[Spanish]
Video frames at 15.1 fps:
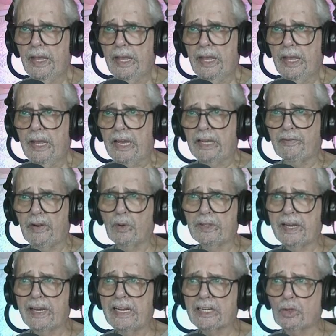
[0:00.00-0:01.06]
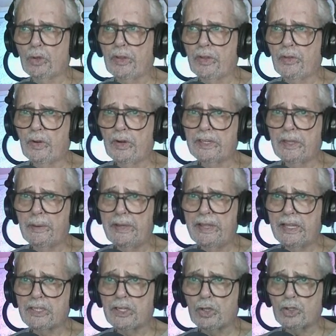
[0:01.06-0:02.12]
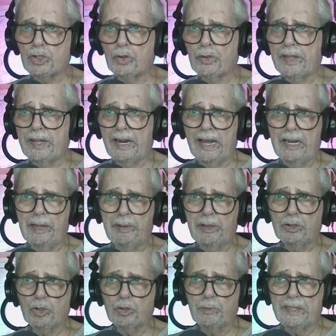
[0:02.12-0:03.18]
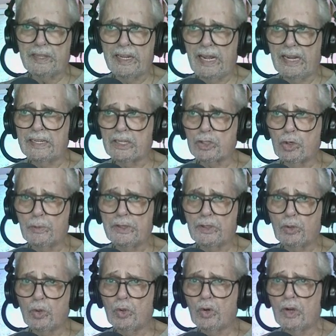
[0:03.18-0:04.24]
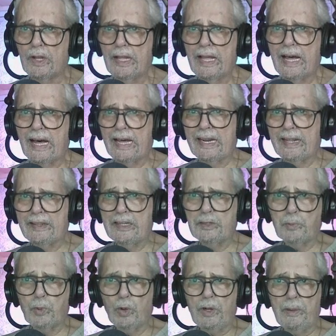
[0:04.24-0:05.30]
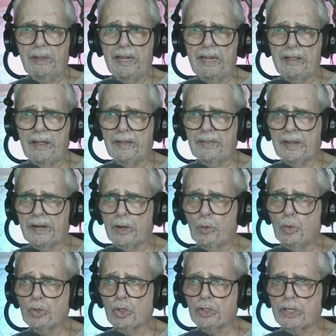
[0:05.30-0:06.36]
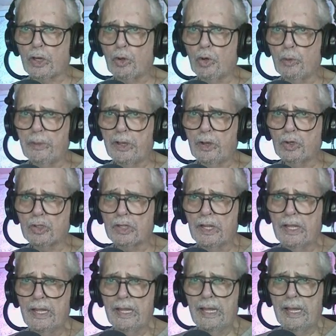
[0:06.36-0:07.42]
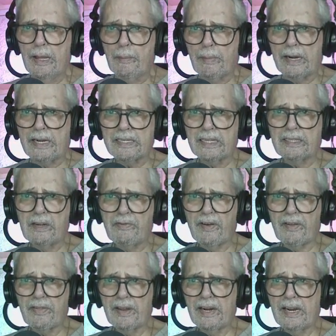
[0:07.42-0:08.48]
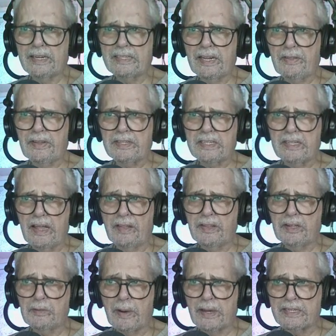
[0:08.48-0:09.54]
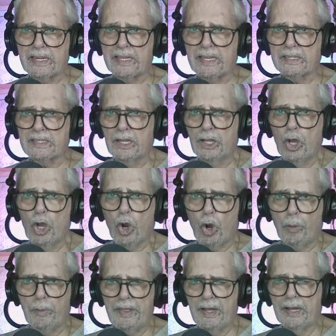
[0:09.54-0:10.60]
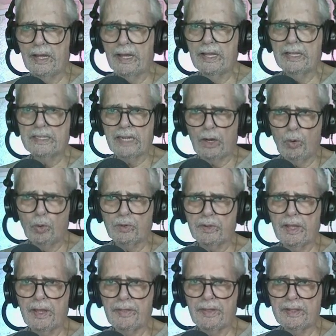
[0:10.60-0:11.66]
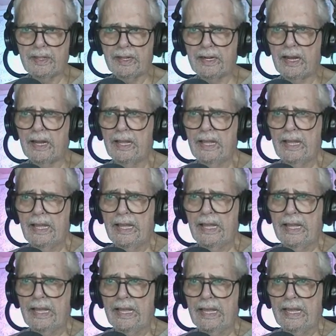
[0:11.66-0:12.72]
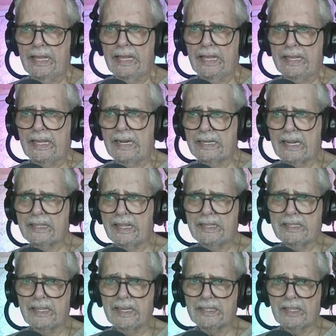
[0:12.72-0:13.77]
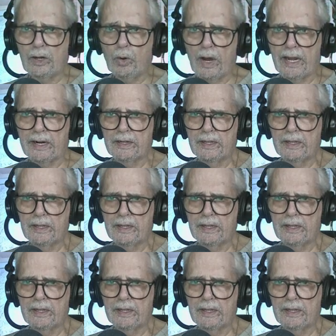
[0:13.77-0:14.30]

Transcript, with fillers: Es frecuente que las condiciones de vida se asocien a elementos materiales, sobre todo a la disponibilidad de recursos económicos para satisfacer las necesidades básicas, comida, salud, etc., y a las características del hogar.